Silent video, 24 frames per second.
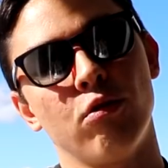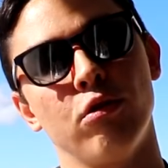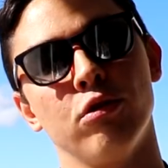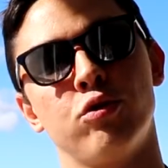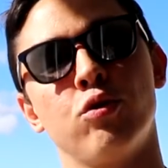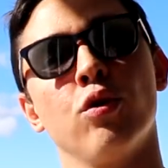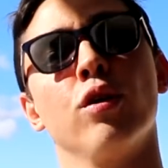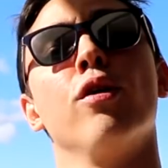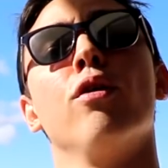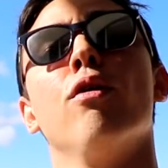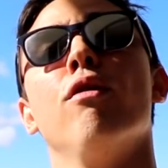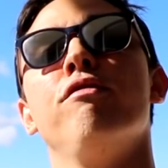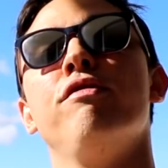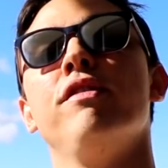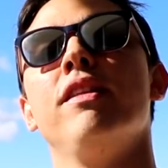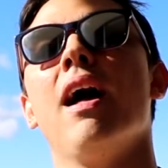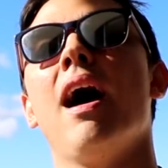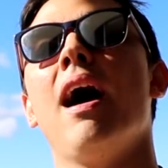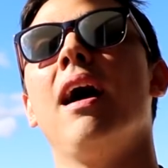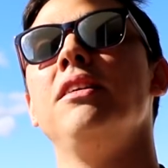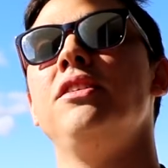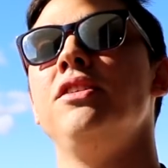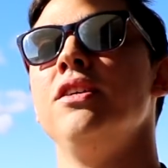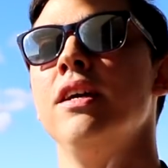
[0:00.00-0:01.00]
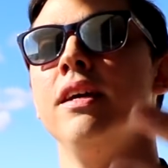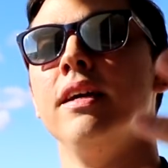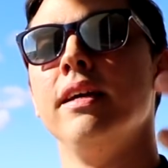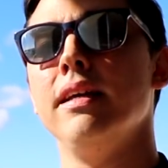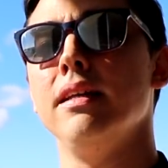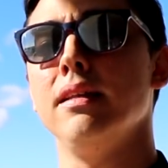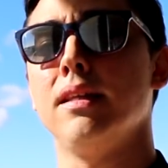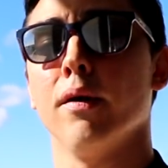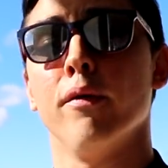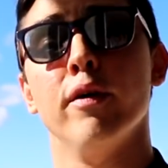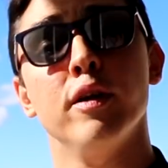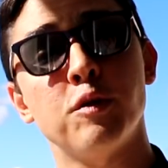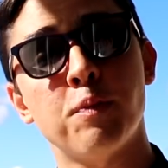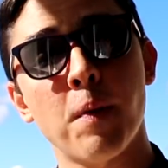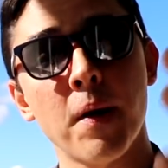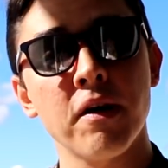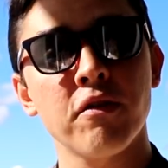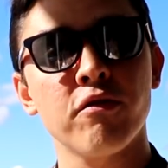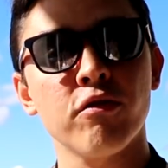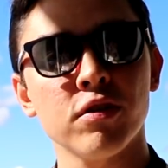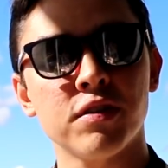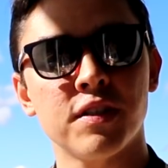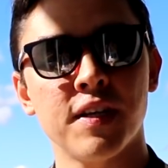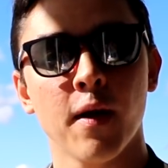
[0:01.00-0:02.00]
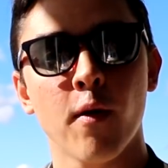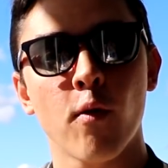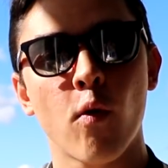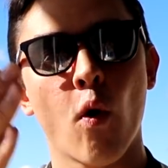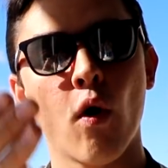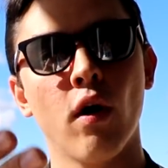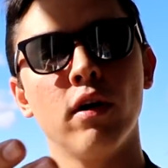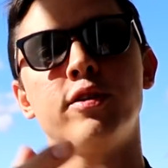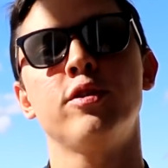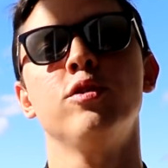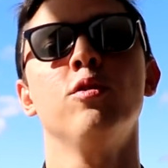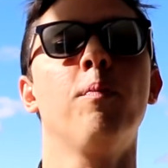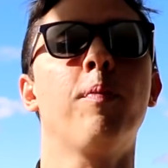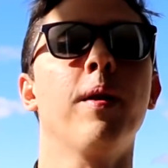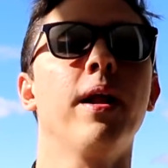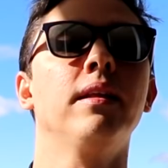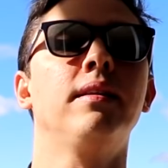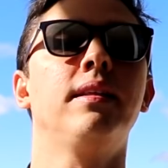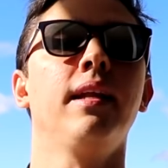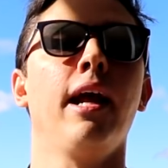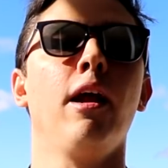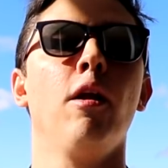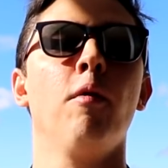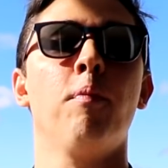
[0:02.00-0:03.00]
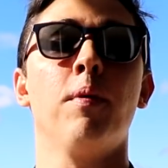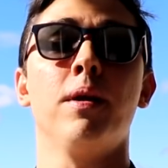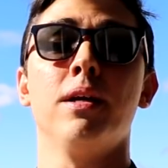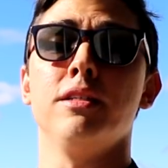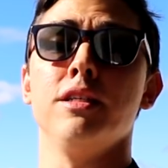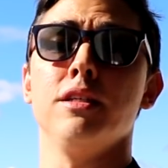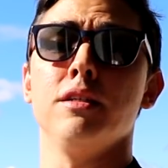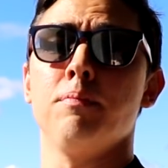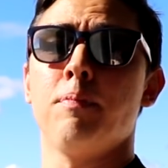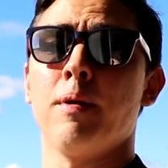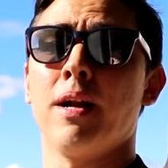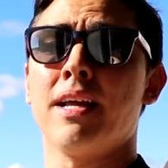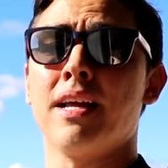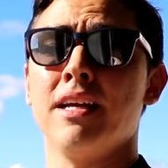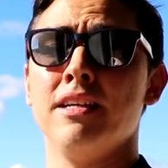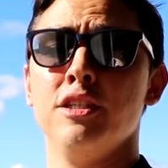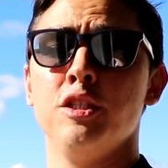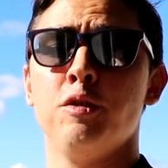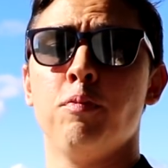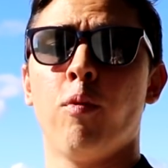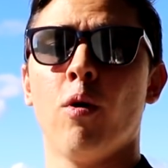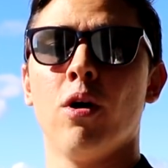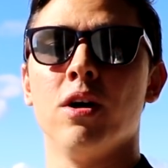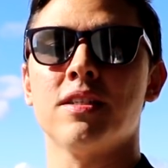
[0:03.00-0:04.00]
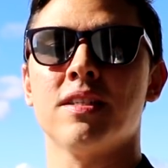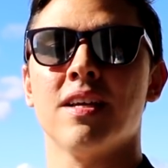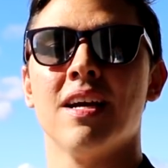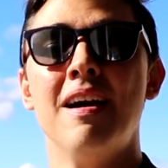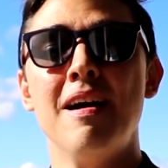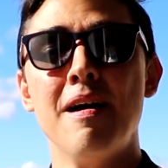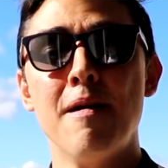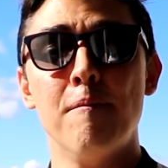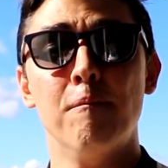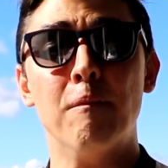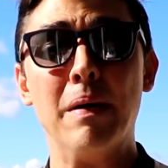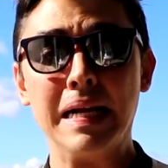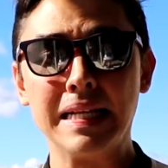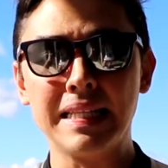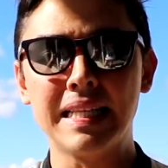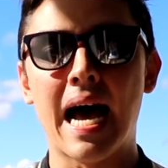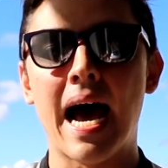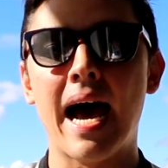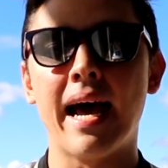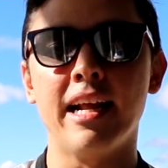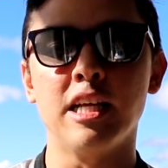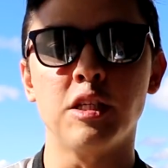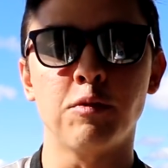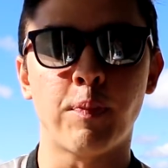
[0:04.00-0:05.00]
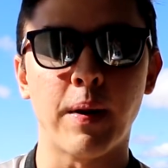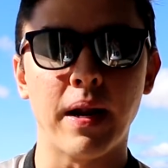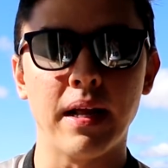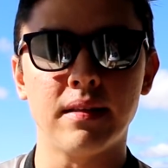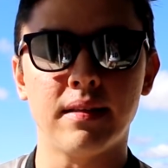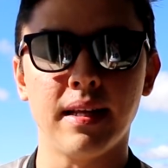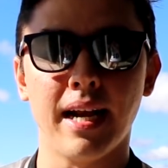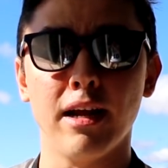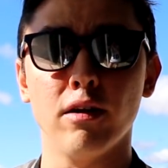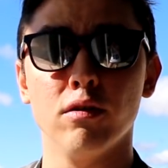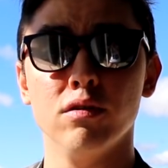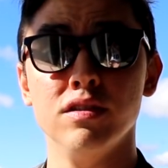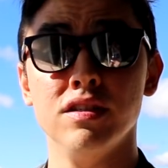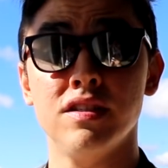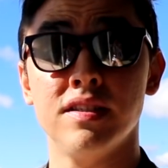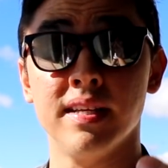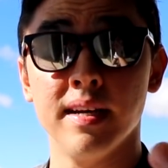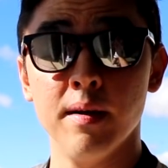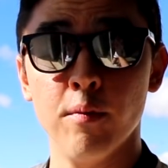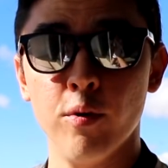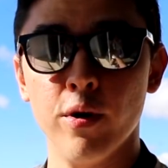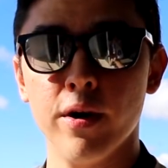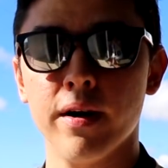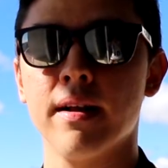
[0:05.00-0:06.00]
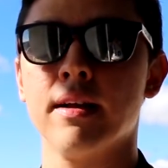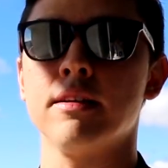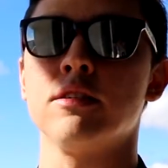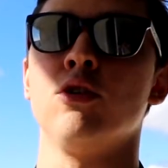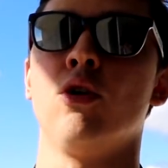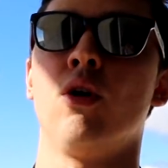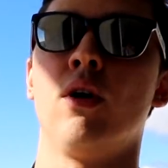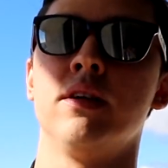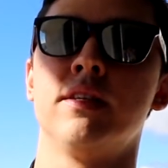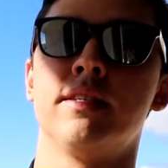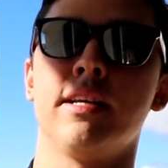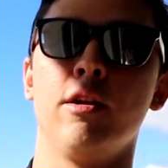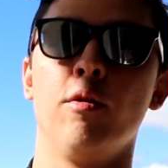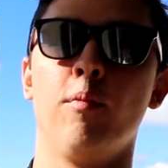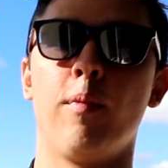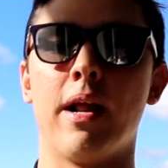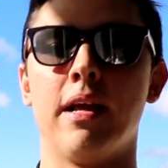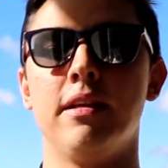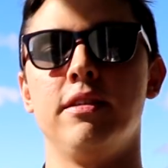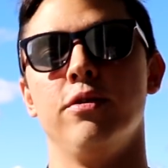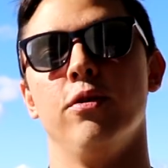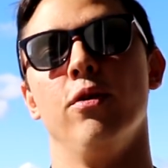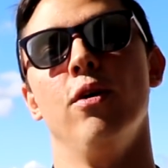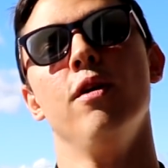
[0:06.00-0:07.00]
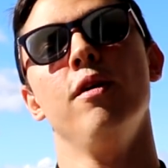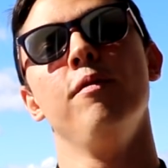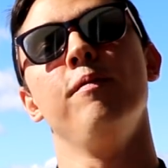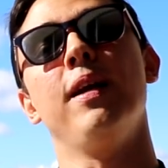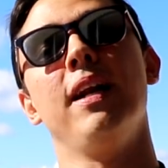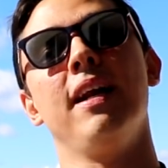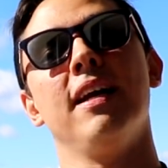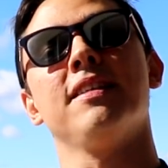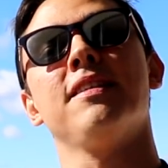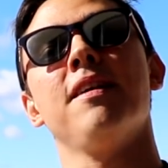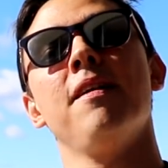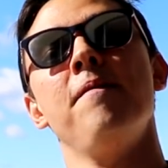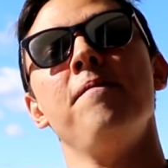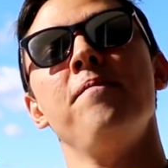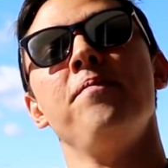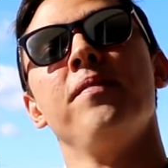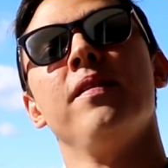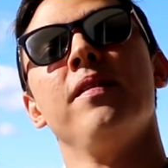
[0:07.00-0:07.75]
Gostou da novidade? Então eu espero que você goste do pré-treino para que a gente possa mandar esse pré-treino distribuir nas lojas aí no Brasil. Beleza?